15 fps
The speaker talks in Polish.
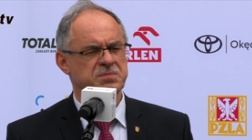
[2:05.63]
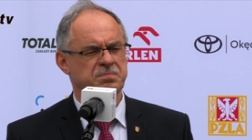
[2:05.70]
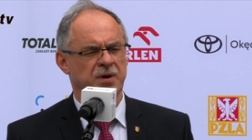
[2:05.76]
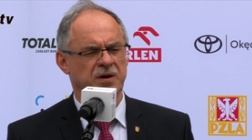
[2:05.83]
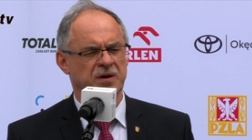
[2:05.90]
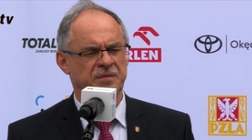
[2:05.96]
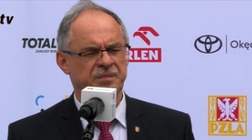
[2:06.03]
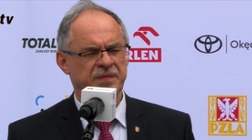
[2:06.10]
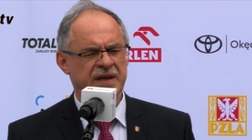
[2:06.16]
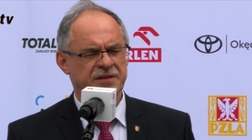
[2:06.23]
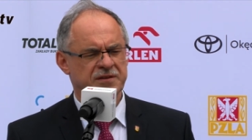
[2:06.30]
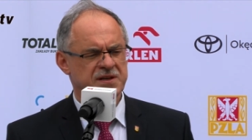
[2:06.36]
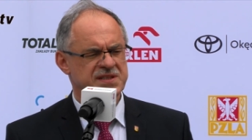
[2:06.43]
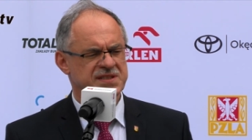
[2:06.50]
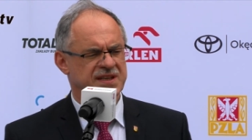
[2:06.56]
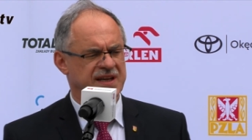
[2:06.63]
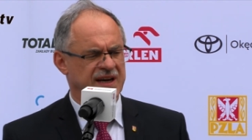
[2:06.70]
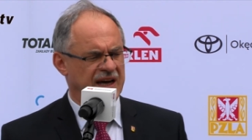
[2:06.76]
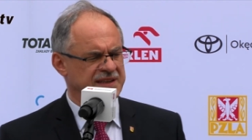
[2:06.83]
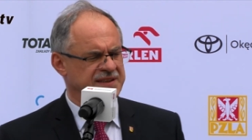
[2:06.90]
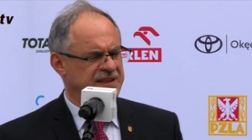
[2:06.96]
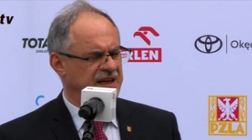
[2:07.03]
bo to jest
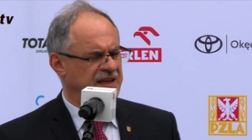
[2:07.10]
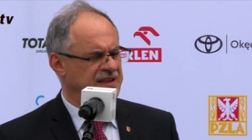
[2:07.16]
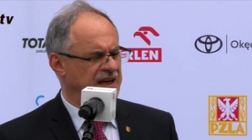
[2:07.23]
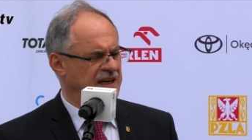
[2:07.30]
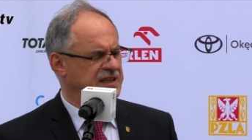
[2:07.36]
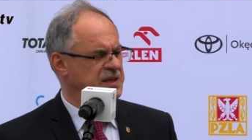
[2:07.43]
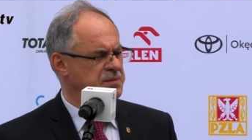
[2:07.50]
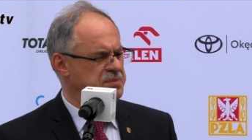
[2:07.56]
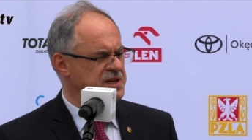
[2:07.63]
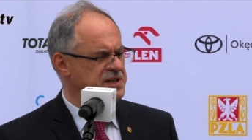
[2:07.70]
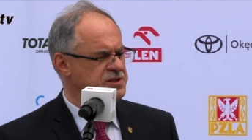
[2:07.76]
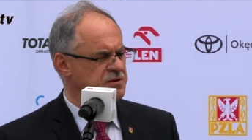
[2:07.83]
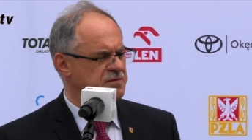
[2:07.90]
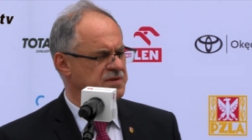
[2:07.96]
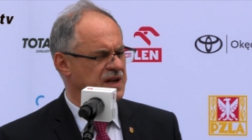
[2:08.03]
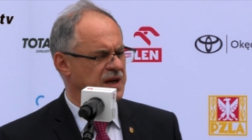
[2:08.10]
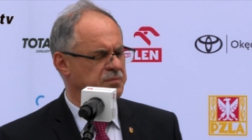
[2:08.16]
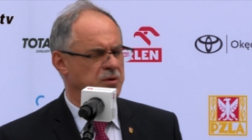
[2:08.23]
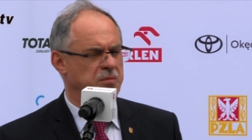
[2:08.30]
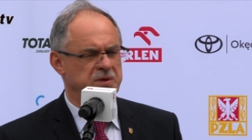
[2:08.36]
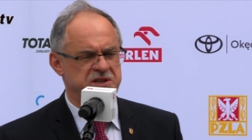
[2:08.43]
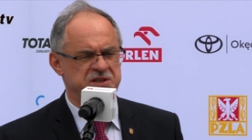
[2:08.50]
gratka dla kibiców, dla
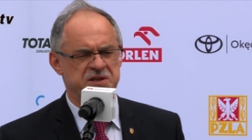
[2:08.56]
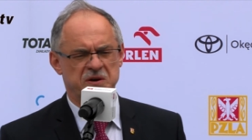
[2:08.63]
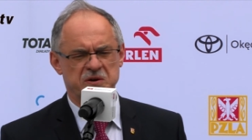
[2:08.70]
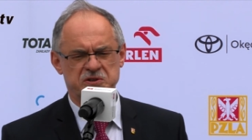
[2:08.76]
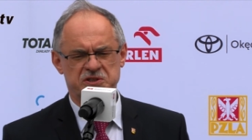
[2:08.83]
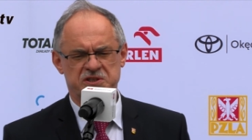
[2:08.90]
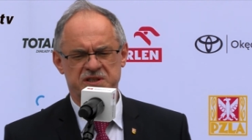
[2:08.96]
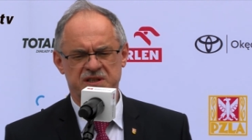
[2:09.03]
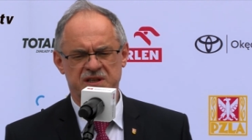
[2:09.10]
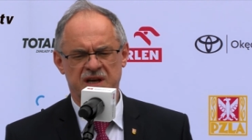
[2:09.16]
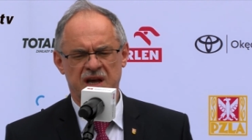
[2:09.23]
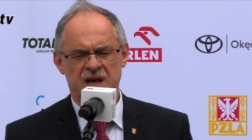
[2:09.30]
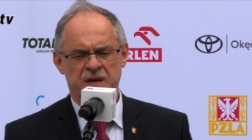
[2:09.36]
publiczności,